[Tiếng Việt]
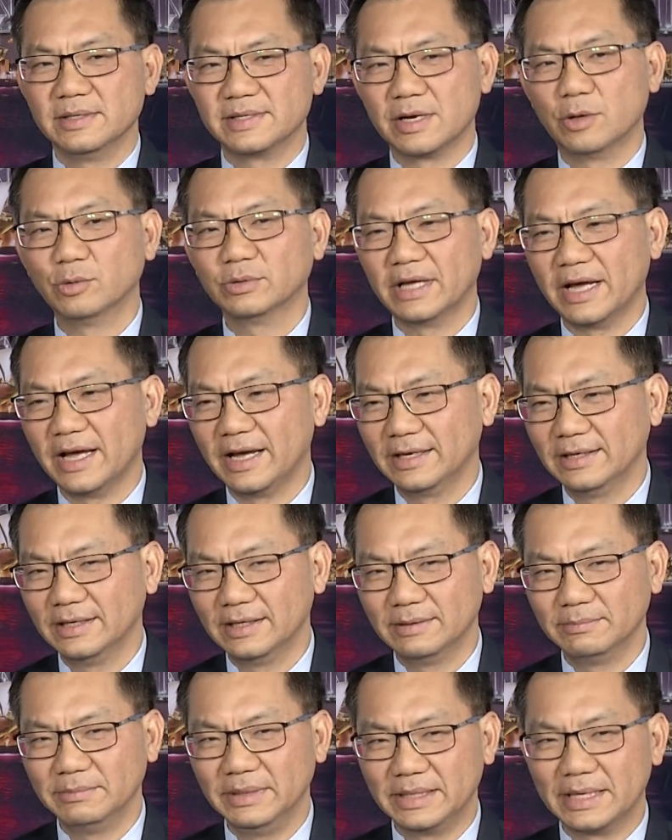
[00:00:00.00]
uh, 6 tháng
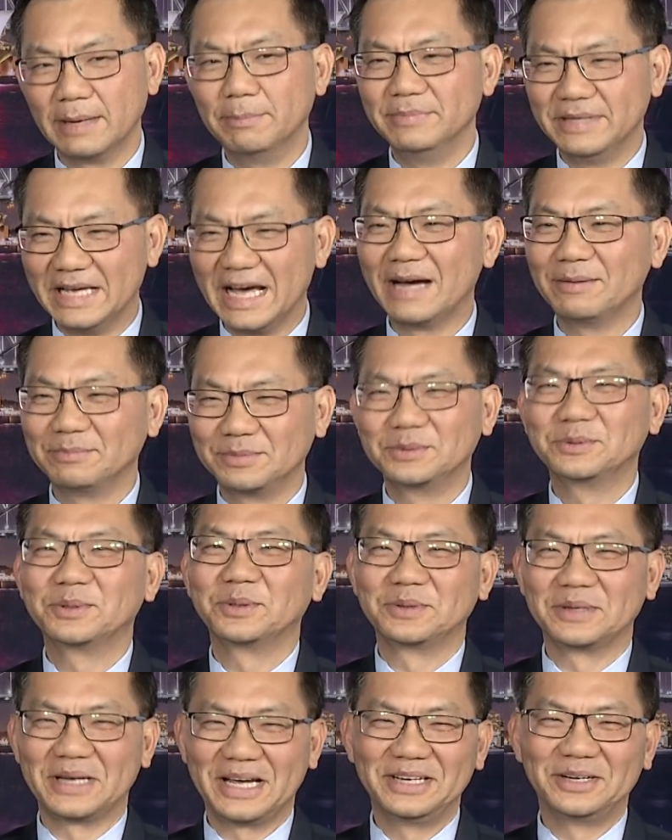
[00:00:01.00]
là bị cầm giam chúng
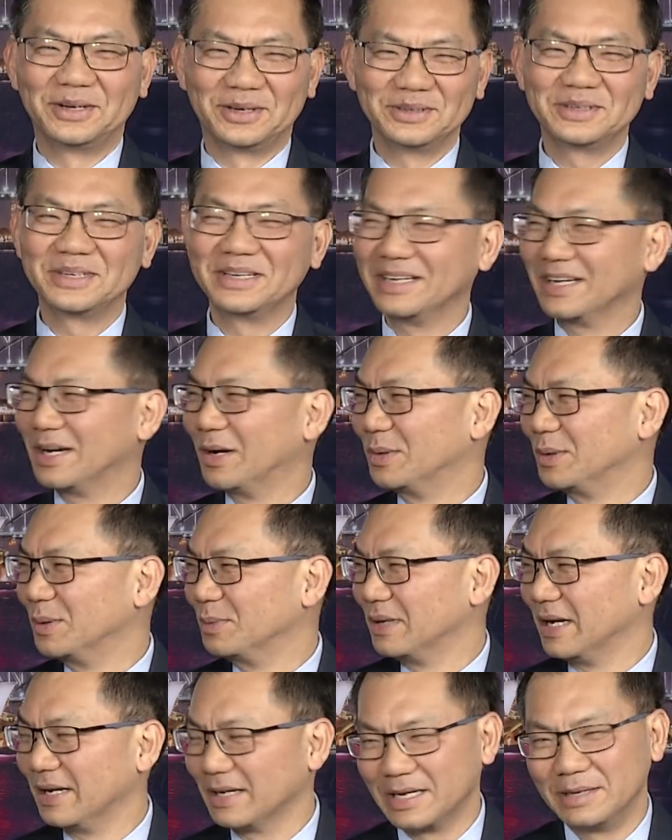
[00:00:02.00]
tôi hay nói những câu
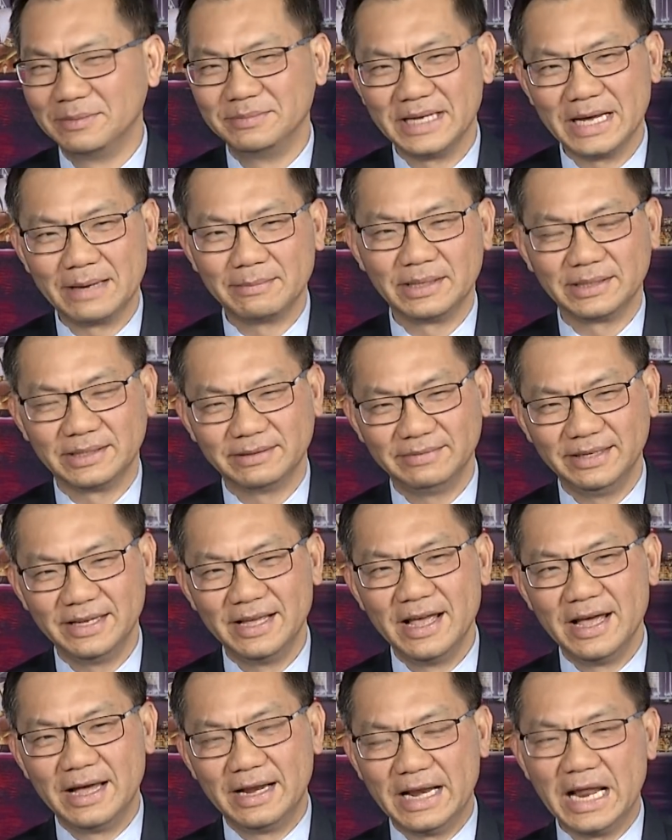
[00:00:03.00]
luôn là cầm giam là tại vì